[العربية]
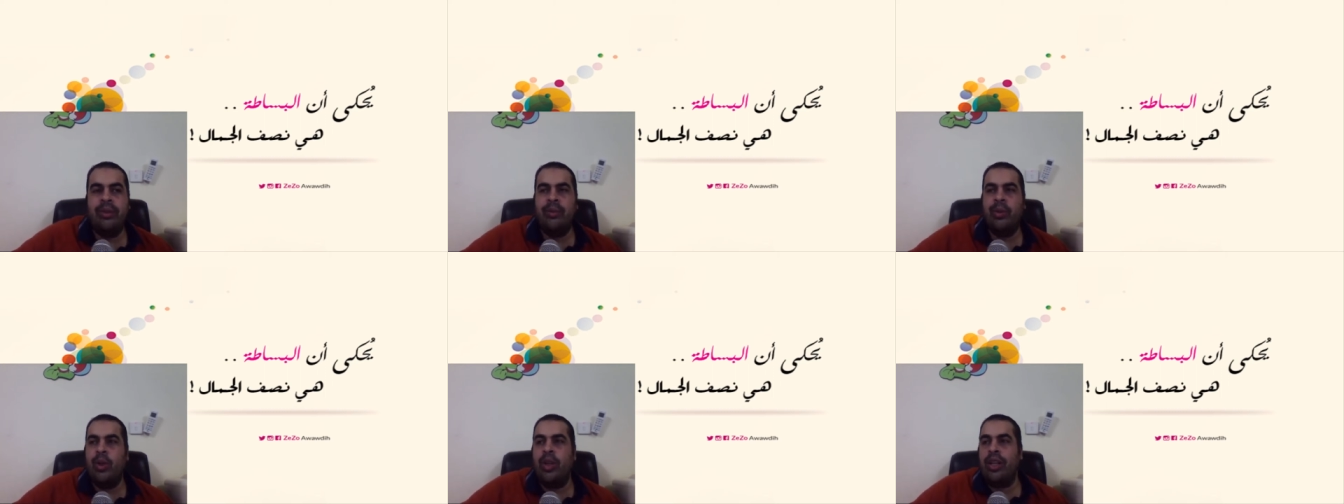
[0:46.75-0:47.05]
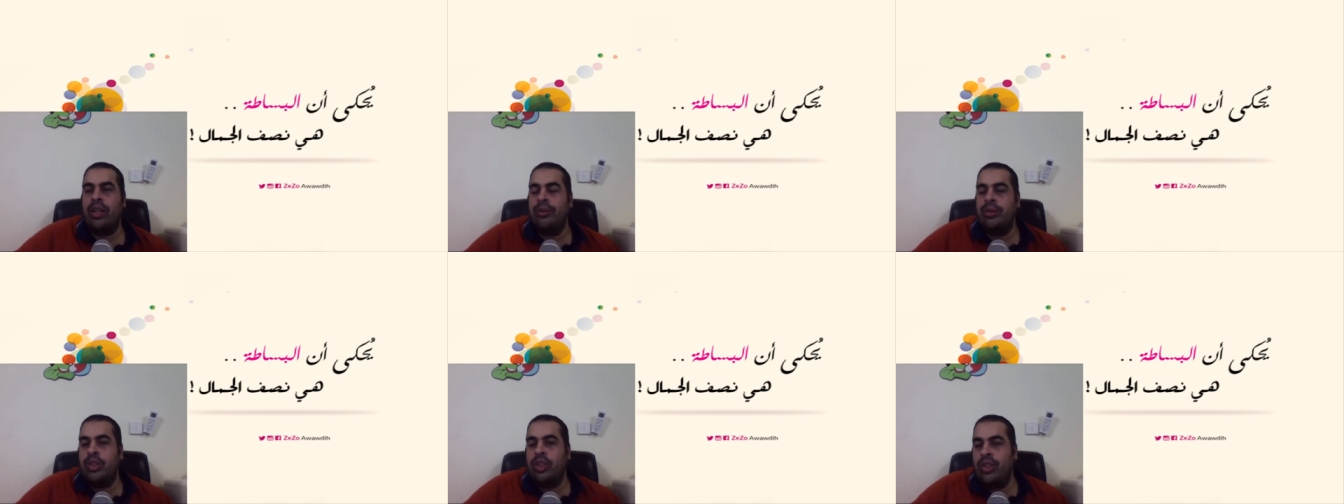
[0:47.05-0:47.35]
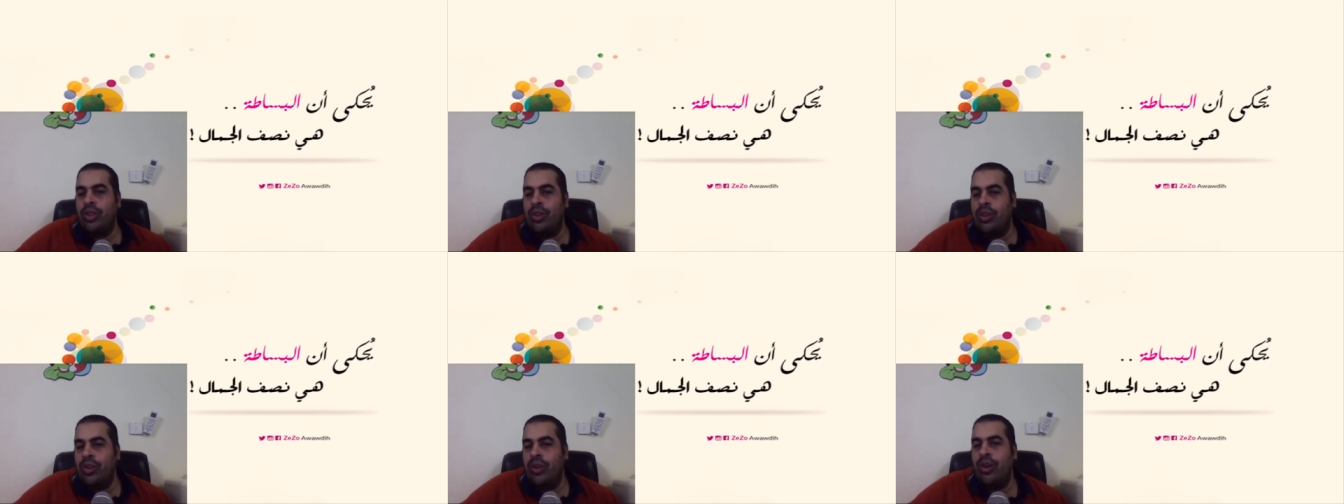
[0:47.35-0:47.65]
بيقول لك
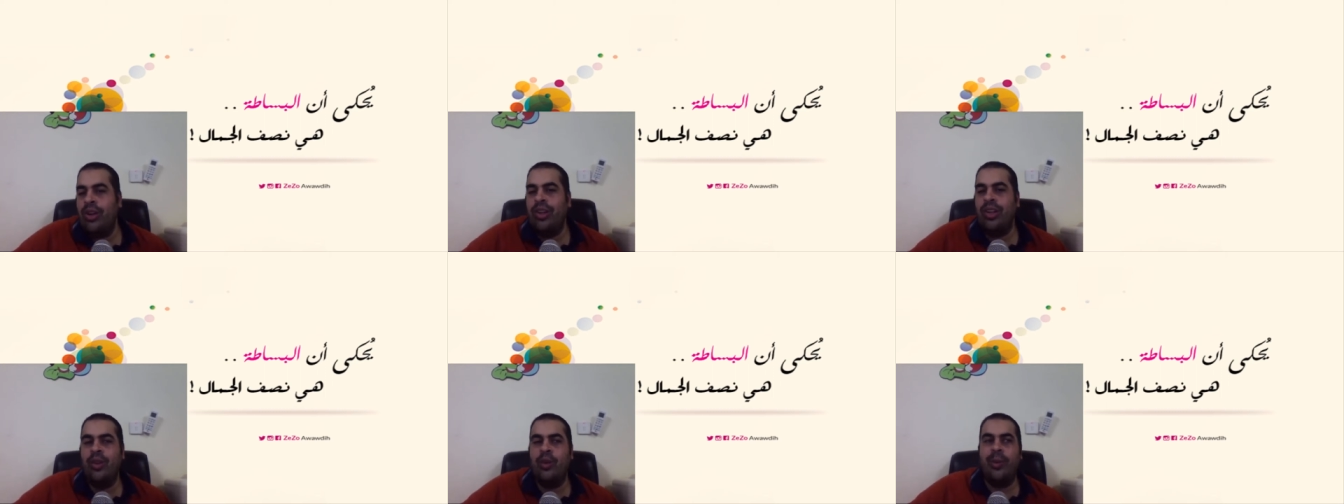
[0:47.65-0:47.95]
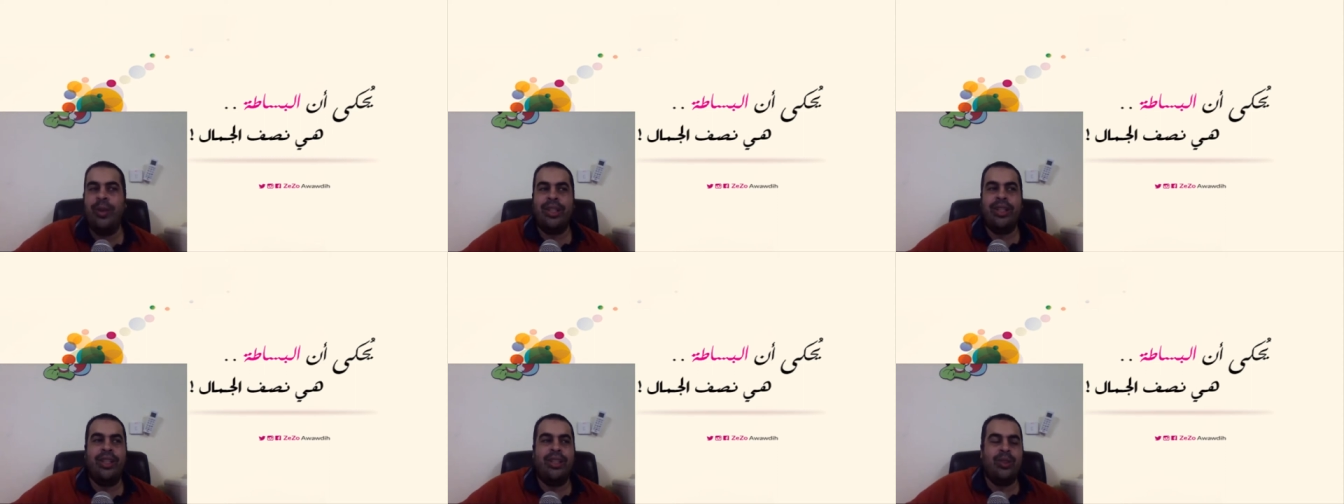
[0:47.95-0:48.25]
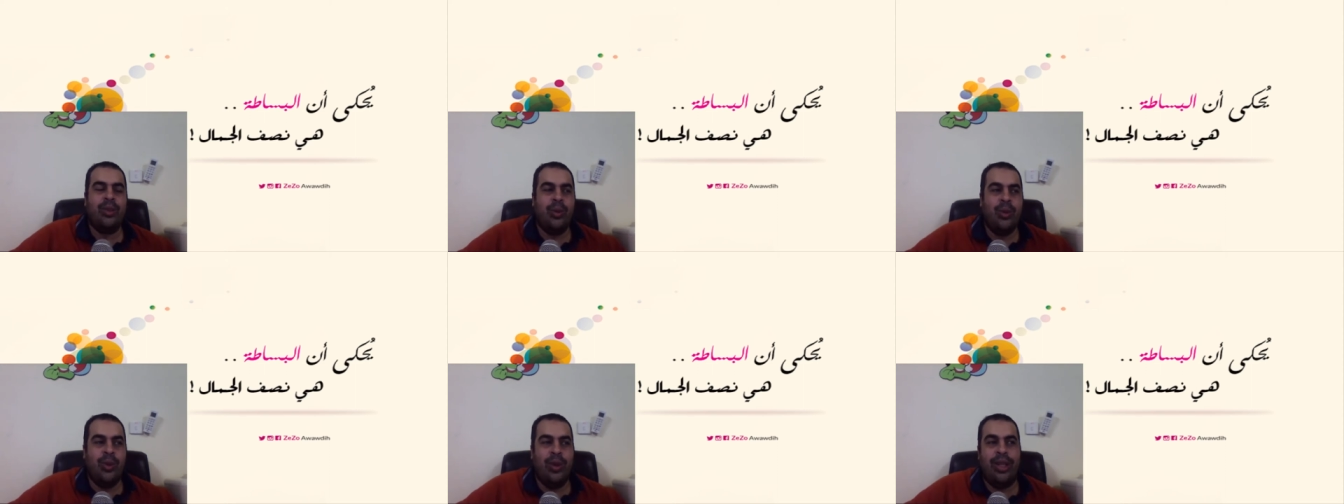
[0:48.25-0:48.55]
نشيل الراجل وبعد كده
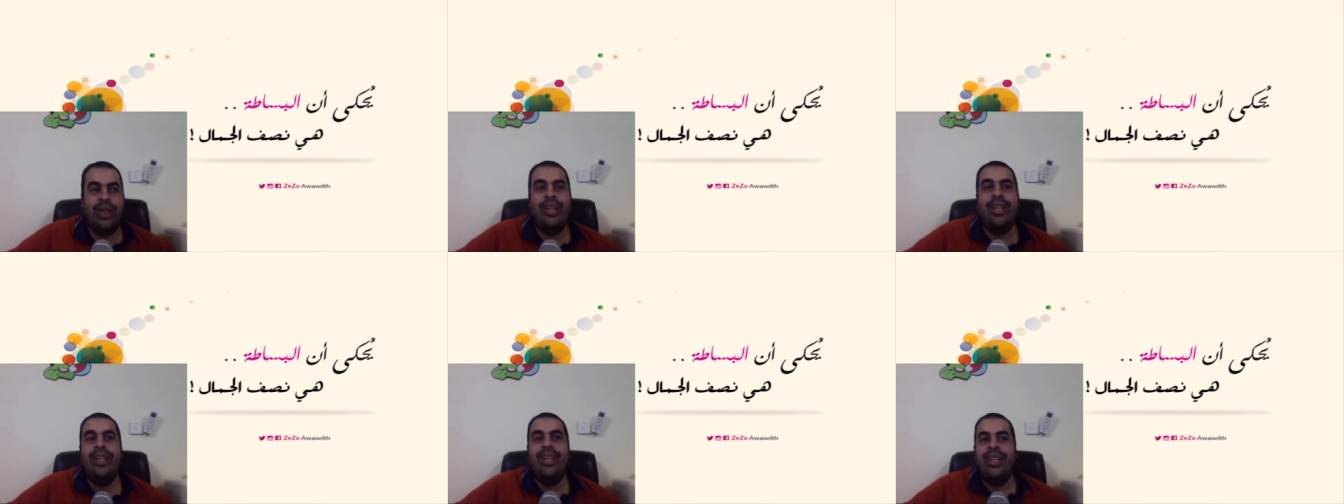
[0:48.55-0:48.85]
تروح